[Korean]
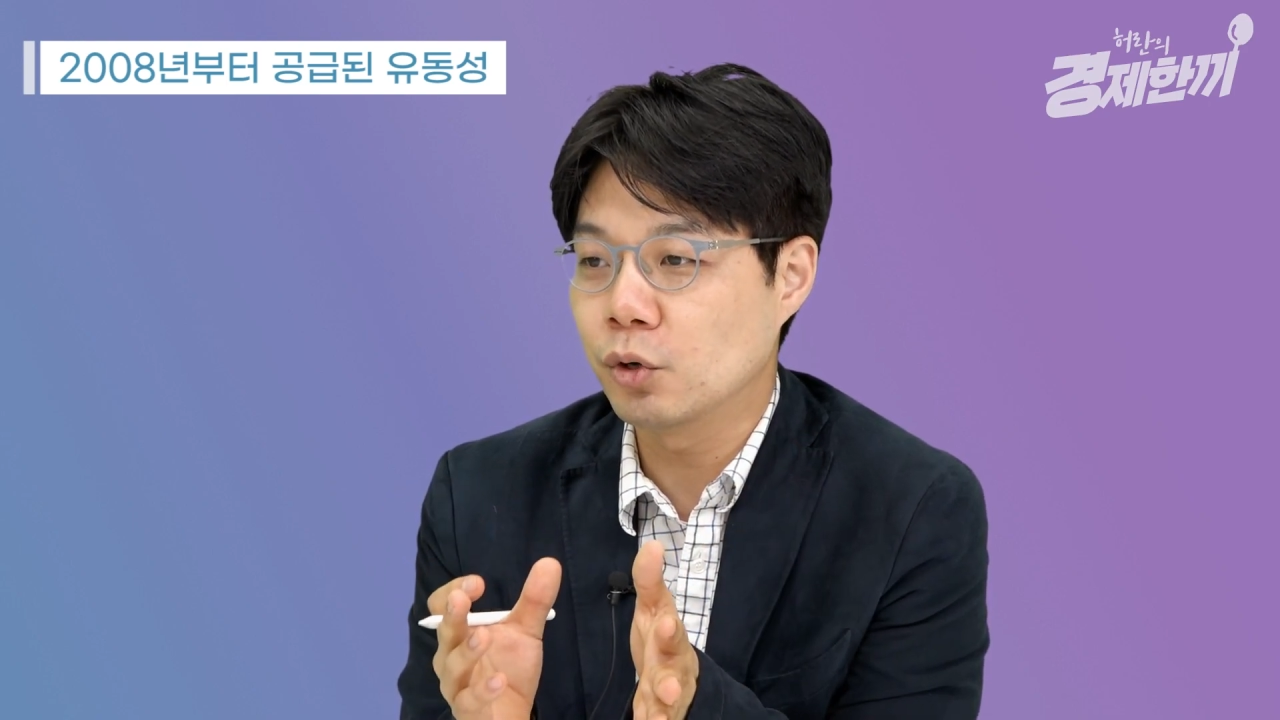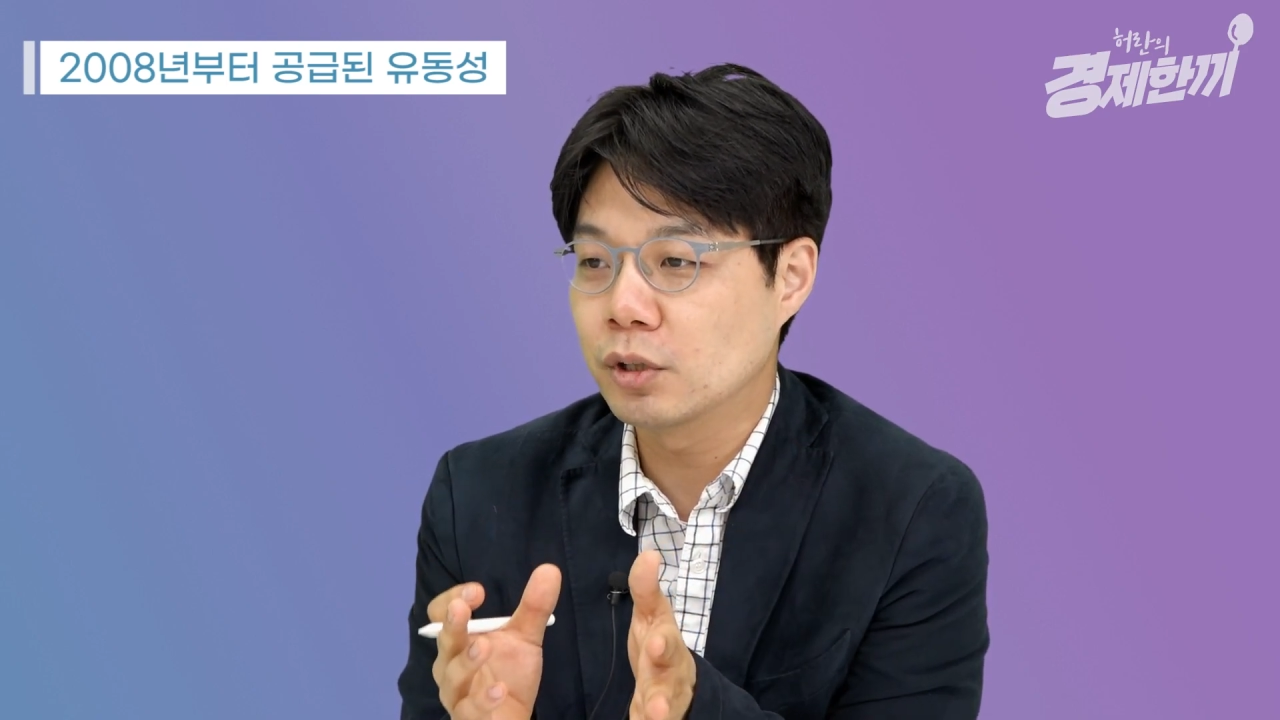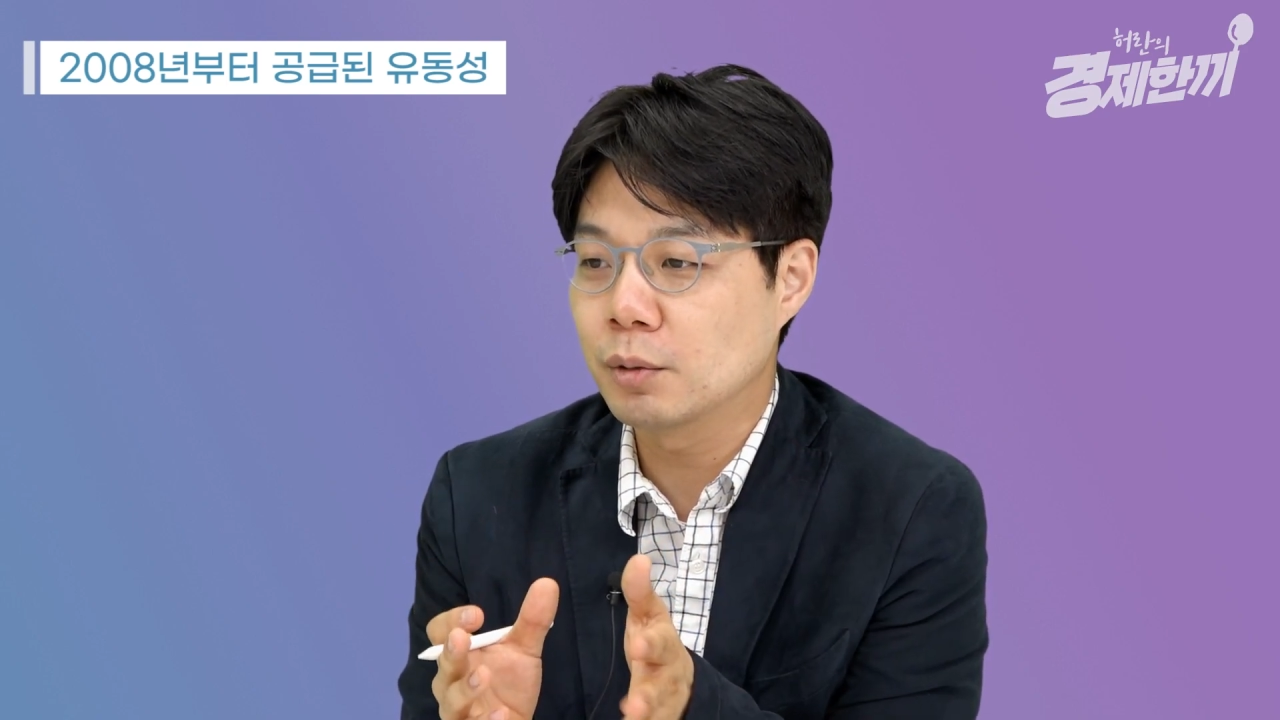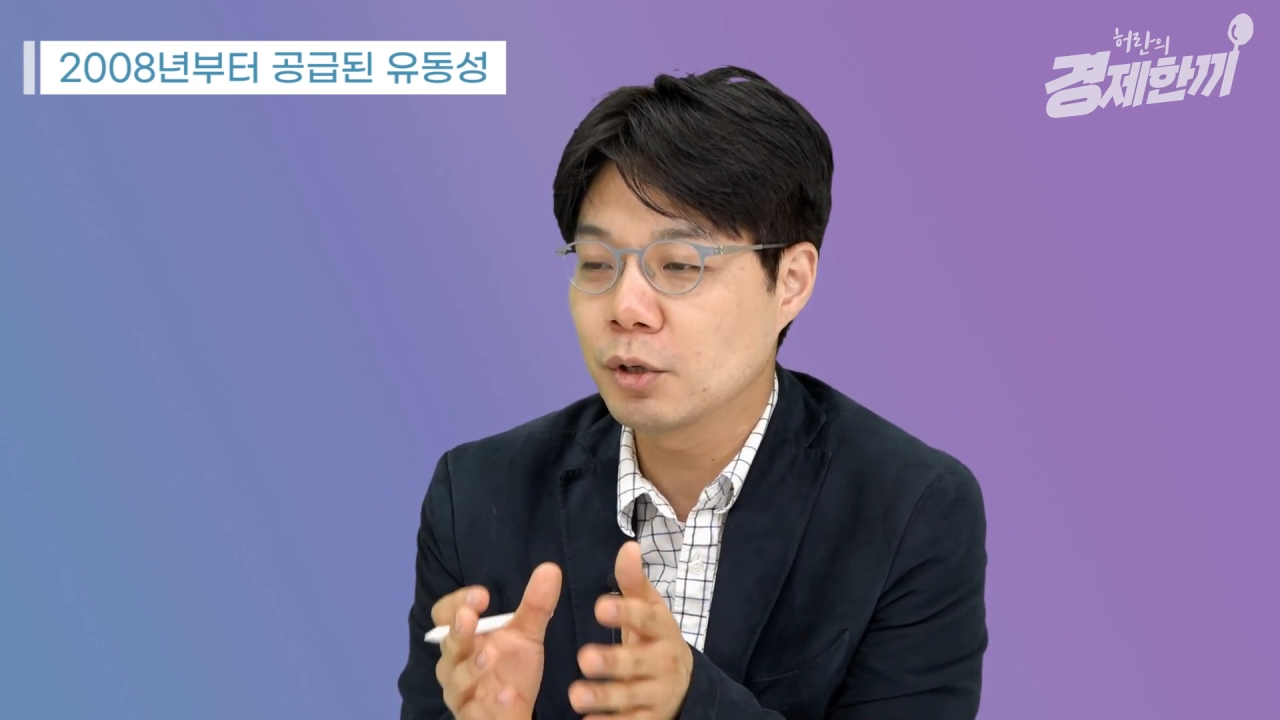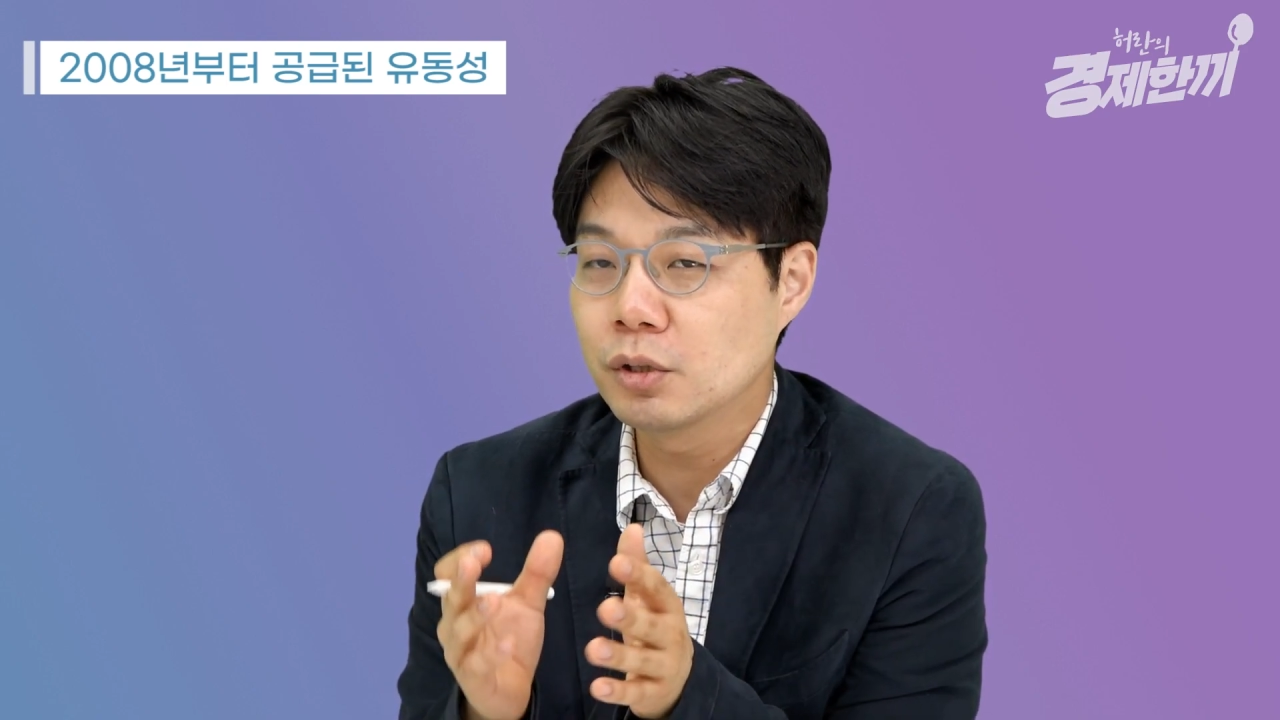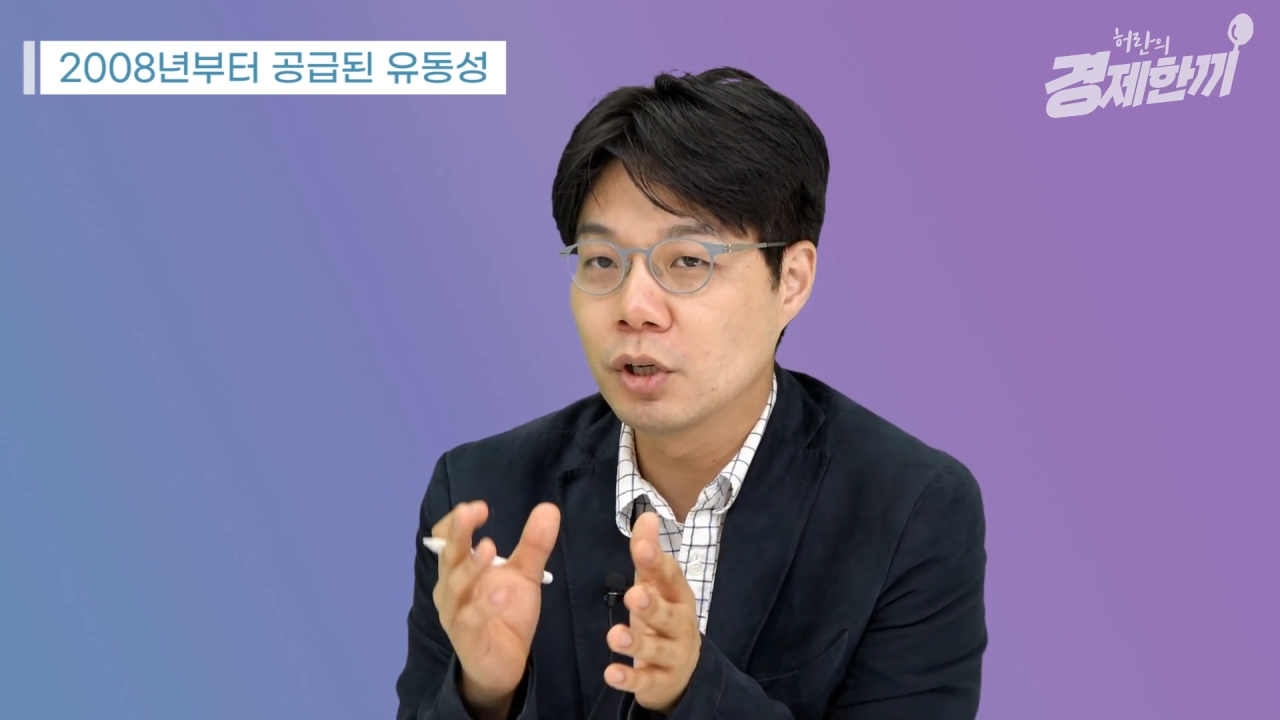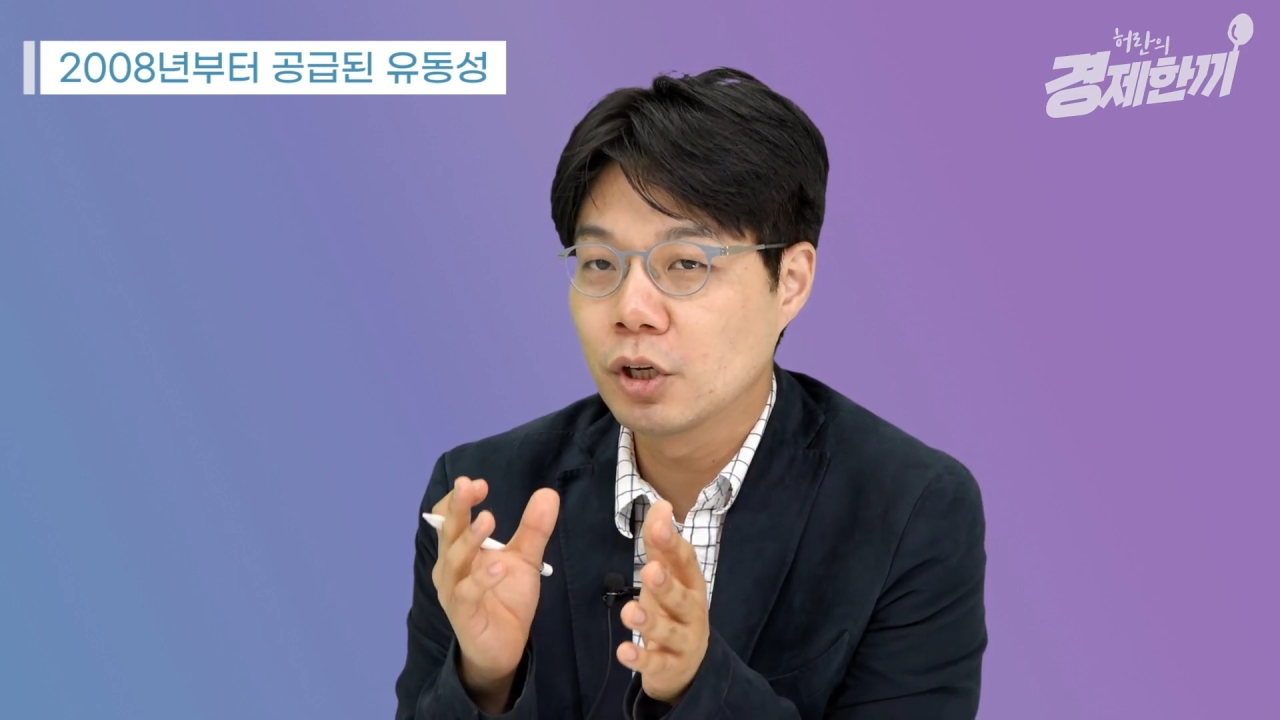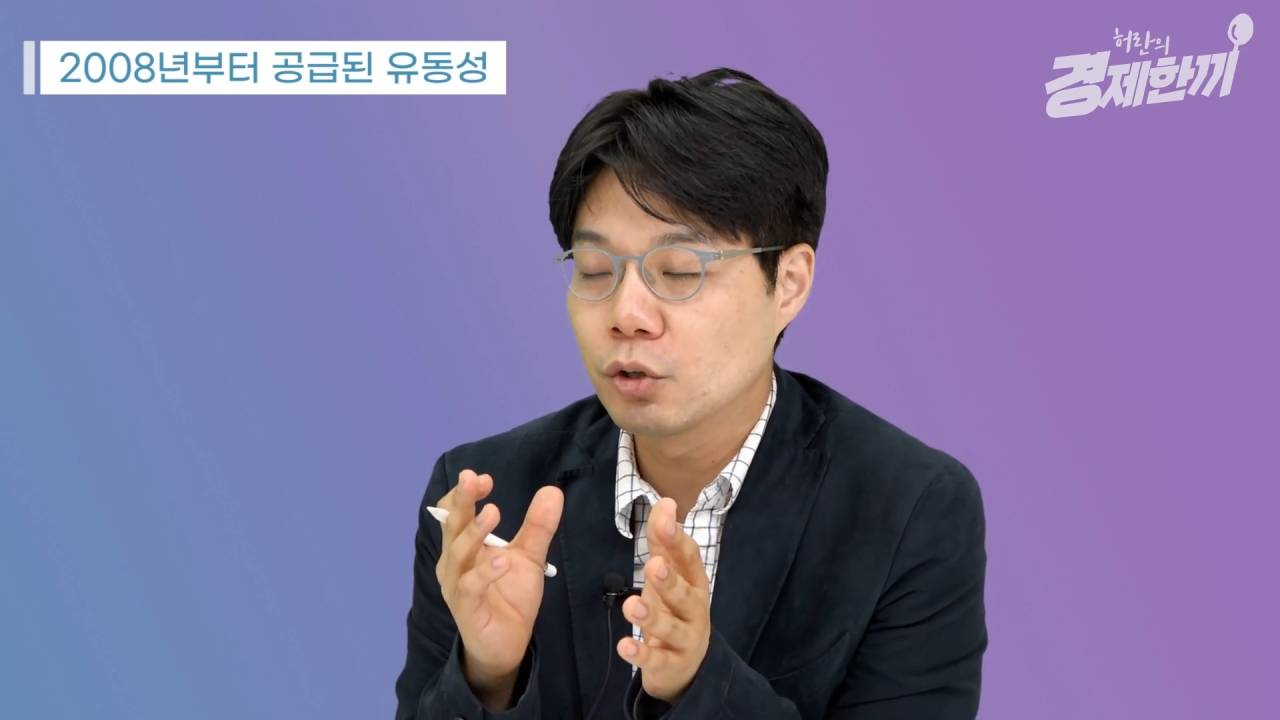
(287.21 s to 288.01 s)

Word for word: 뭐였냐면